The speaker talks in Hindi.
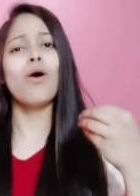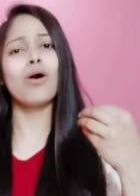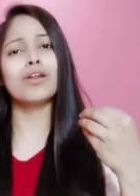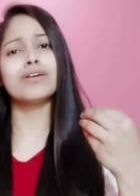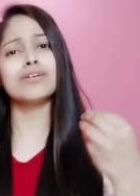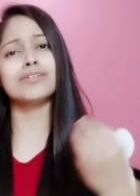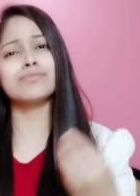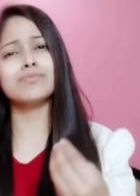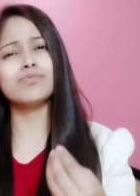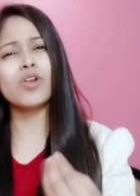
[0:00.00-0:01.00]
और
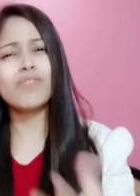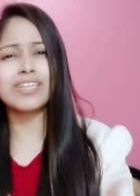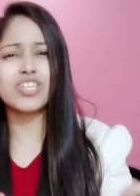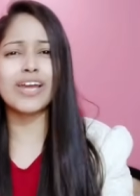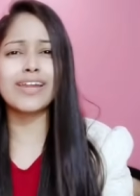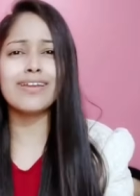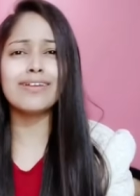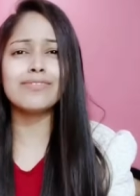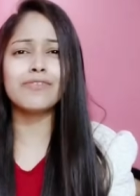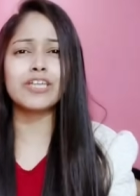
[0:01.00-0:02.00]
यू नो वजाइनल
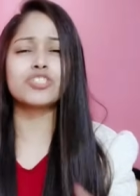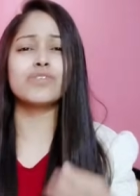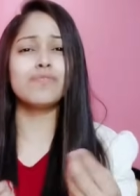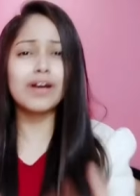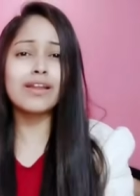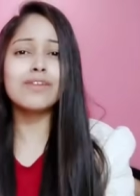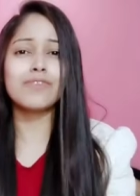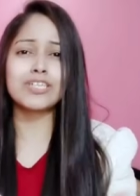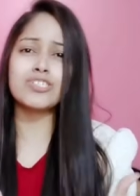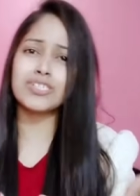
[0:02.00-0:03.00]
इन्फेक्शन फंगल
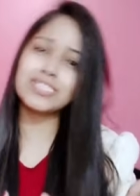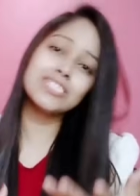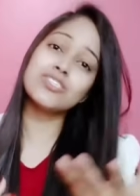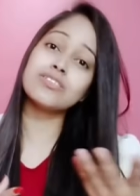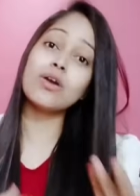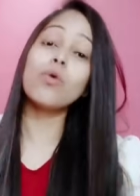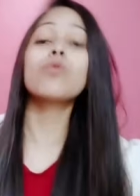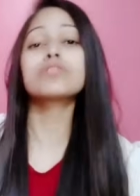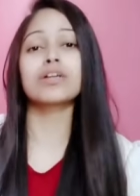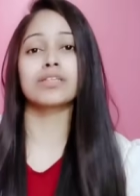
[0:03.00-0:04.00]
इन्फेक्शन जैसी चीजें
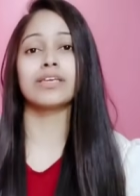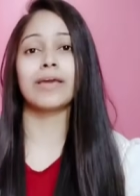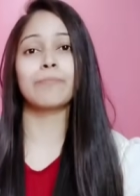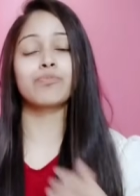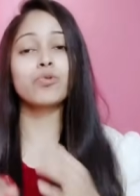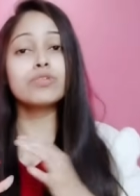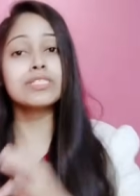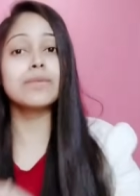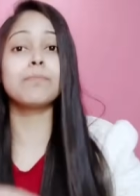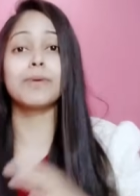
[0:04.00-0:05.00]
हो सकती हैं तो
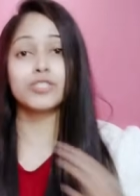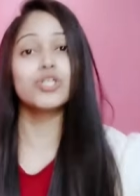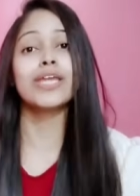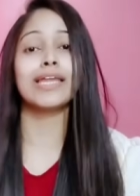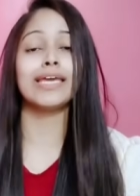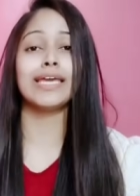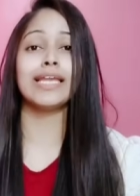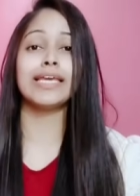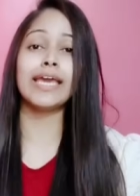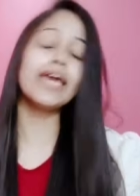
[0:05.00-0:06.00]
उससे बचे रहने
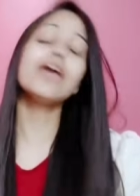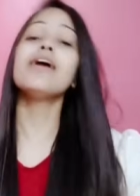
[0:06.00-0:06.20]
के लिए